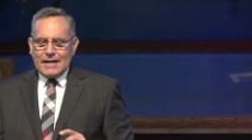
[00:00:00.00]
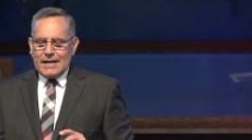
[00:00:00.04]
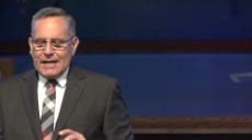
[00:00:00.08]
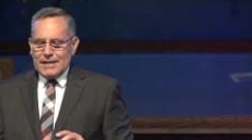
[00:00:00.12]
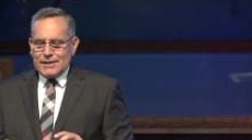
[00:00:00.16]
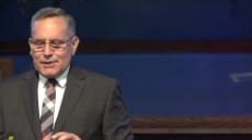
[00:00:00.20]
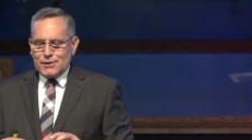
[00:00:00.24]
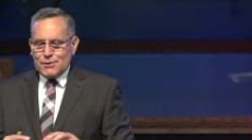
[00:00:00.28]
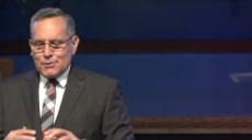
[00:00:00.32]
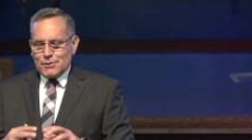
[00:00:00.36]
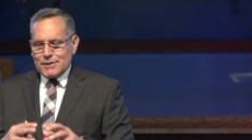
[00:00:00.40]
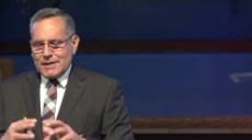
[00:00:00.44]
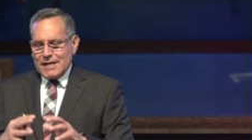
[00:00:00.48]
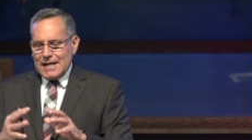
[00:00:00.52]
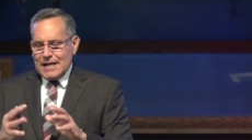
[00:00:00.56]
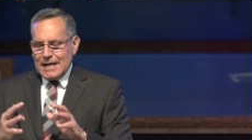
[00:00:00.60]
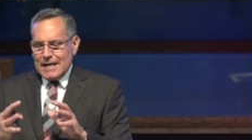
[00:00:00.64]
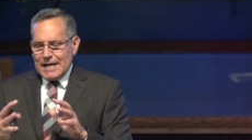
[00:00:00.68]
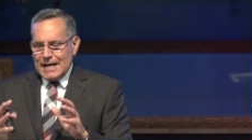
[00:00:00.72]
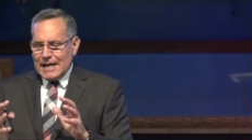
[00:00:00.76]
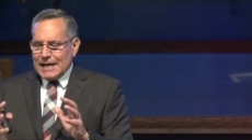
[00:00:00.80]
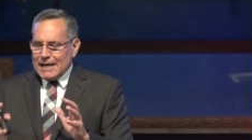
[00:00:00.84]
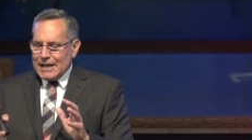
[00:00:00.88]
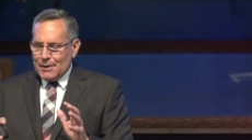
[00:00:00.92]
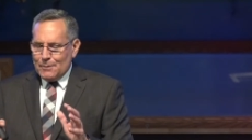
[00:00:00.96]
Y si usted
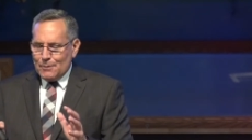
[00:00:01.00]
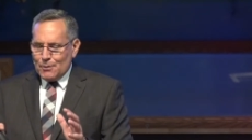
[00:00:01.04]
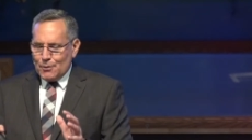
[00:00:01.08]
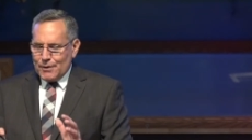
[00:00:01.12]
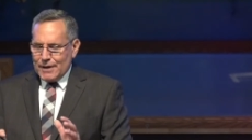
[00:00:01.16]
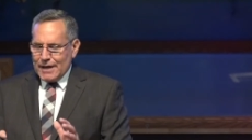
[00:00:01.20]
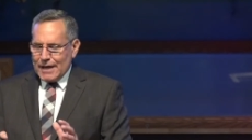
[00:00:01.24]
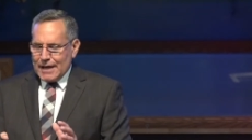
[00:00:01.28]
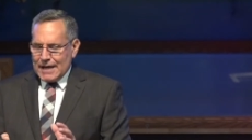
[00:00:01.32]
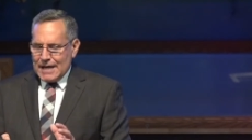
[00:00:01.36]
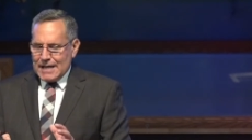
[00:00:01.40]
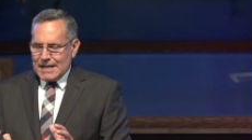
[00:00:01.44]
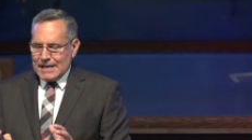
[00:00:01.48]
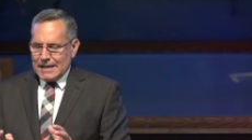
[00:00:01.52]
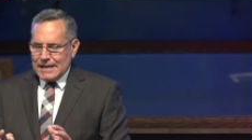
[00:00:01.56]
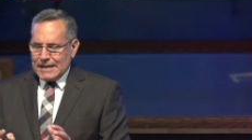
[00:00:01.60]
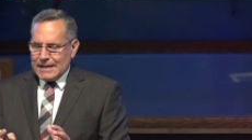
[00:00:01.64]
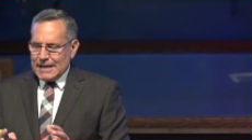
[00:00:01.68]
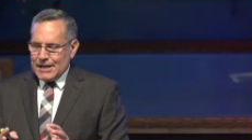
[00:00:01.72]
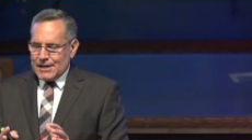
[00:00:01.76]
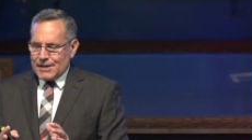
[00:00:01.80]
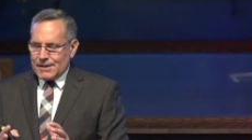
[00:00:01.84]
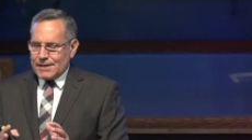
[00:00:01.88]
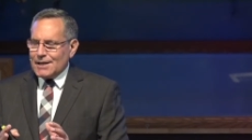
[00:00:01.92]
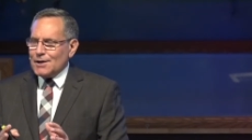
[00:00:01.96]
lee el libro de
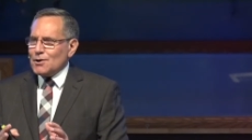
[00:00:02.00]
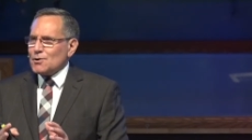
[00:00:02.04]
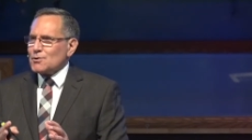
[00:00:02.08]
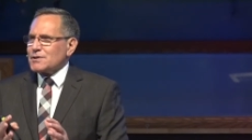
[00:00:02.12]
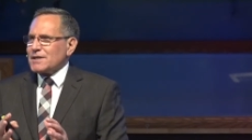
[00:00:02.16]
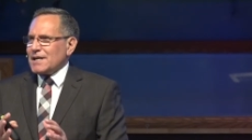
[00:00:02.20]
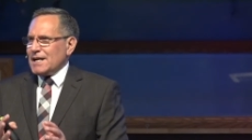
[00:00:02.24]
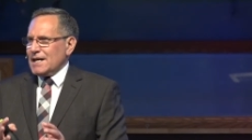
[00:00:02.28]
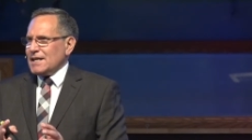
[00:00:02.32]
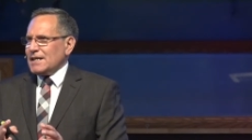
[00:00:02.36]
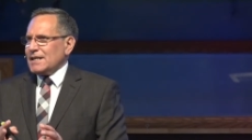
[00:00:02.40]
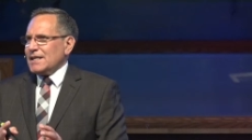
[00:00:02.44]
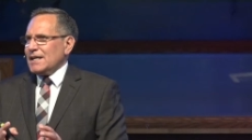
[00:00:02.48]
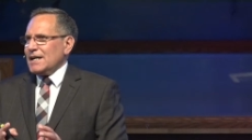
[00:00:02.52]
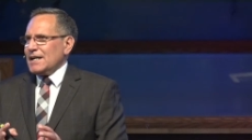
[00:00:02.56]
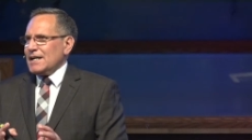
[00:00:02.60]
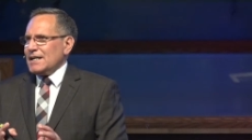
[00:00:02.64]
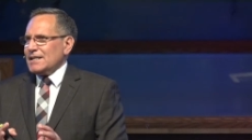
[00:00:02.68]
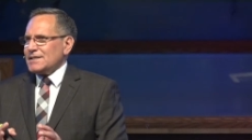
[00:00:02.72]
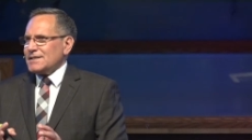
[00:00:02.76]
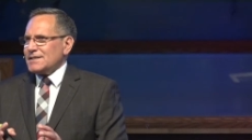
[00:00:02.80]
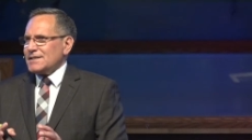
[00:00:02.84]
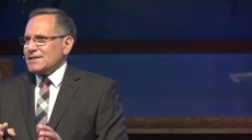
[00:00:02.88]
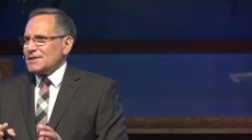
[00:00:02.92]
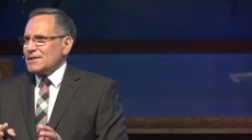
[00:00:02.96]
Cantar de los
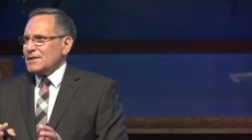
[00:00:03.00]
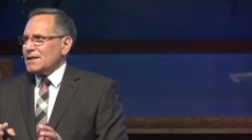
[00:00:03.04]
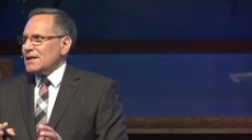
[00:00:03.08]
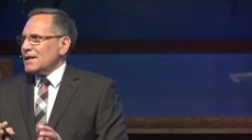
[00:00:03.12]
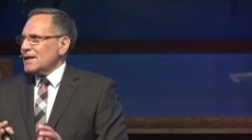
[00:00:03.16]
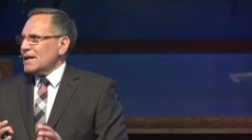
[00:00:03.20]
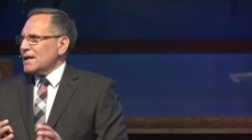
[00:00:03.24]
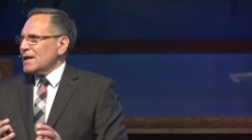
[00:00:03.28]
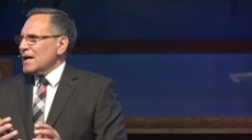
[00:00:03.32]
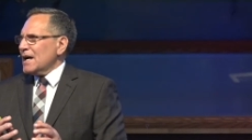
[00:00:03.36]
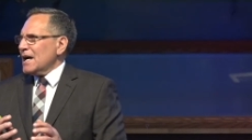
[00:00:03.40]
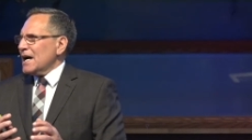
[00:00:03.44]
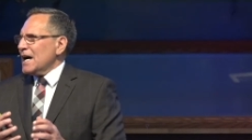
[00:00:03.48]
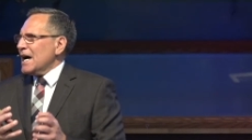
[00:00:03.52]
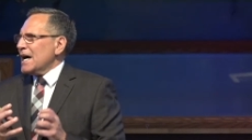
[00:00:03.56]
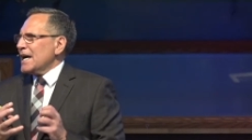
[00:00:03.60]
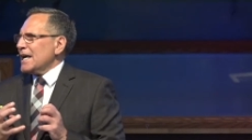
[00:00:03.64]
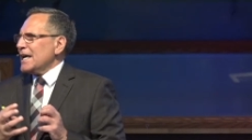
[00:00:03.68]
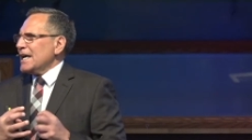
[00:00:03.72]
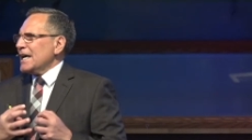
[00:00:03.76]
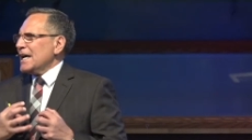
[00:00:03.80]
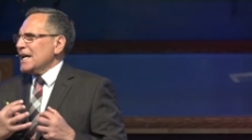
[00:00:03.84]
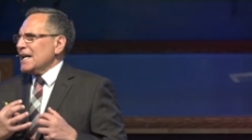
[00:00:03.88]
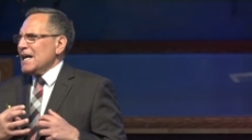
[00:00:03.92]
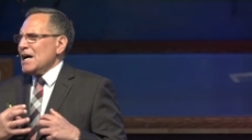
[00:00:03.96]
Cantares,
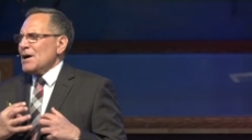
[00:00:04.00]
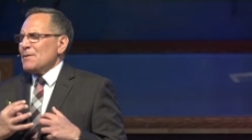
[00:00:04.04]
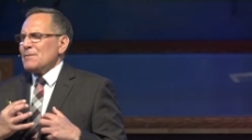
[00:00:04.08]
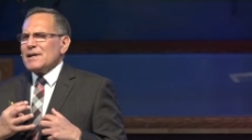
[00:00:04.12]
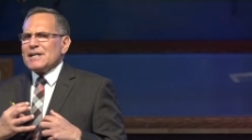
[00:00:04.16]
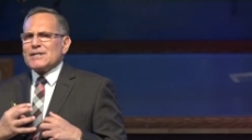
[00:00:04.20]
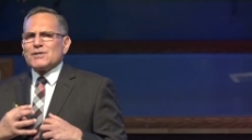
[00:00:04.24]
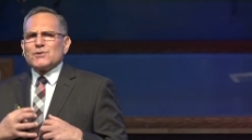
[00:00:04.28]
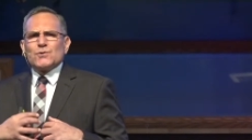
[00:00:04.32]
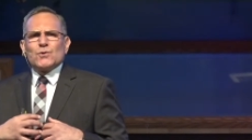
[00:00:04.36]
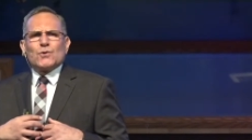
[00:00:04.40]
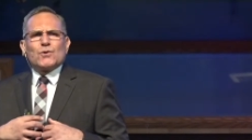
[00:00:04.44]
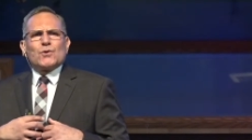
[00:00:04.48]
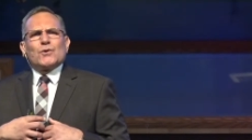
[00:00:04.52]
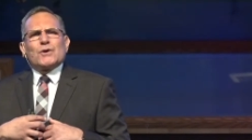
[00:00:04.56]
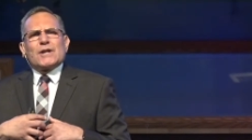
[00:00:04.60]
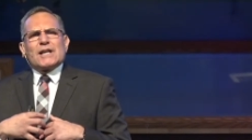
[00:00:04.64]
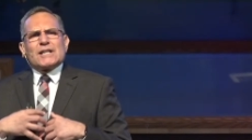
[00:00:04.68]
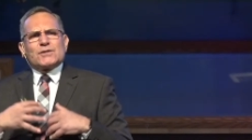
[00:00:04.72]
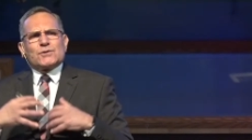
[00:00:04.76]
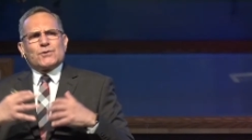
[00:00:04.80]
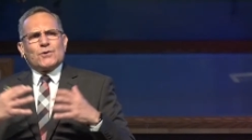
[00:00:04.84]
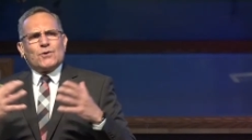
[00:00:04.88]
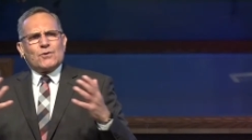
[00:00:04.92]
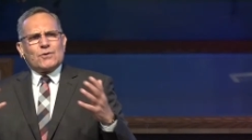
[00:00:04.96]
ahí él abre su
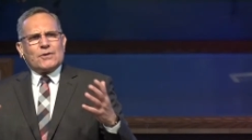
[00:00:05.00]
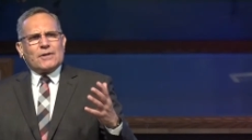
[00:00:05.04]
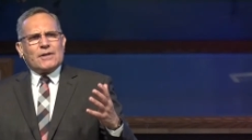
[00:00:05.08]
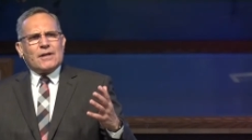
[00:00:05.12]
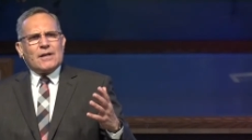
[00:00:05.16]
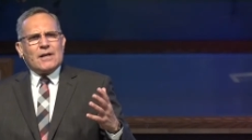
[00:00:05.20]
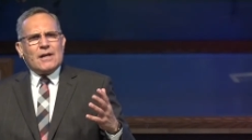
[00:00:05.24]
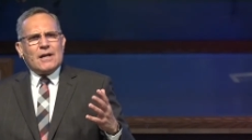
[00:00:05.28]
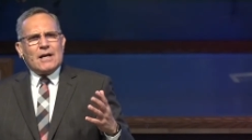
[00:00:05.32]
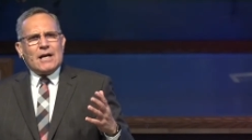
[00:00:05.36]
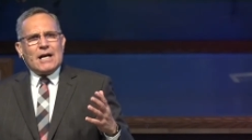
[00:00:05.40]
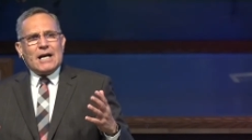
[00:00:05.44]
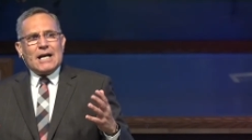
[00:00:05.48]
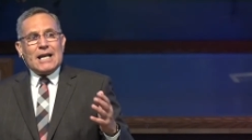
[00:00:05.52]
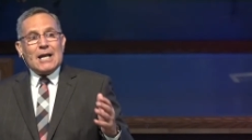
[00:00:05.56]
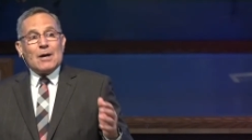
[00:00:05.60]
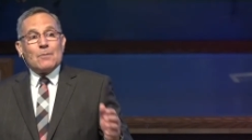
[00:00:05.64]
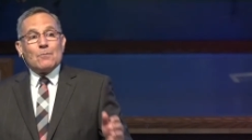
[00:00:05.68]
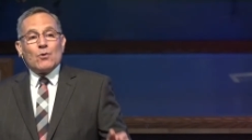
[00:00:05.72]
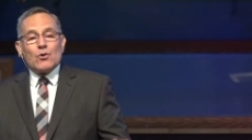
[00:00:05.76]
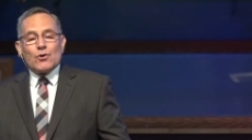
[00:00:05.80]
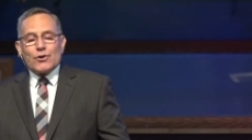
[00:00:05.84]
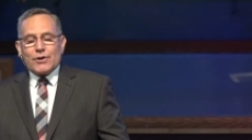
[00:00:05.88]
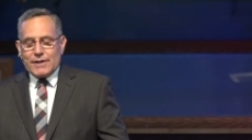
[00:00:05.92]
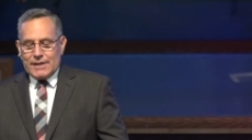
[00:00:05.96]
corazón al
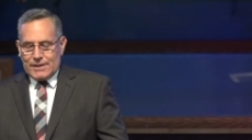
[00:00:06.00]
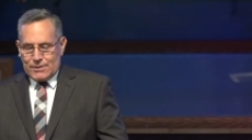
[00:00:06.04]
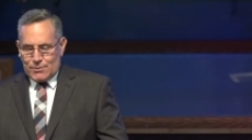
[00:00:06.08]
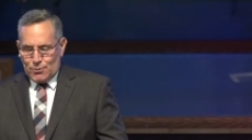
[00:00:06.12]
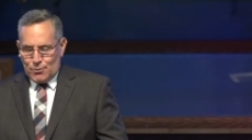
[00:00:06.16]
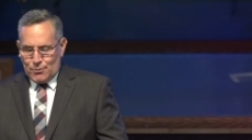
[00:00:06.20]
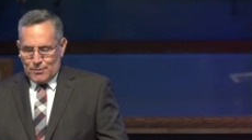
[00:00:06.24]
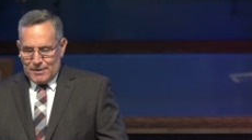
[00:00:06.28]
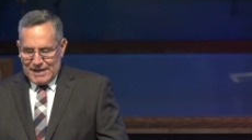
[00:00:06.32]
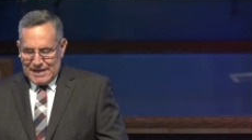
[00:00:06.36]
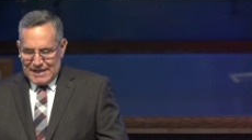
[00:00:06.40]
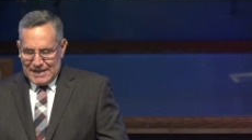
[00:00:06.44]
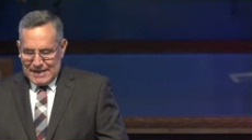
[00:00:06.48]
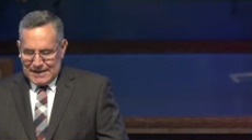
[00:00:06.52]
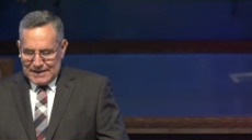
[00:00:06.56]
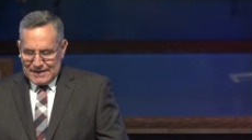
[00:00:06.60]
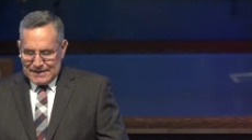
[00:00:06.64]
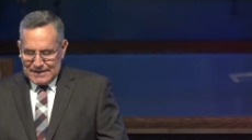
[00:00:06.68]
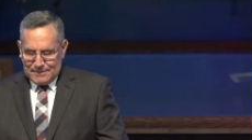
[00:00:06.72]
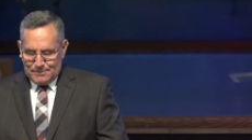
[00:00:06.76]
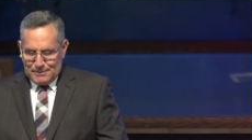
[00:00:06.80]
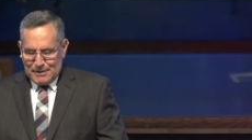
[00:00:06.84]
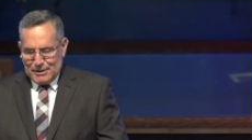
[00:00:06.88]
amor de su vida.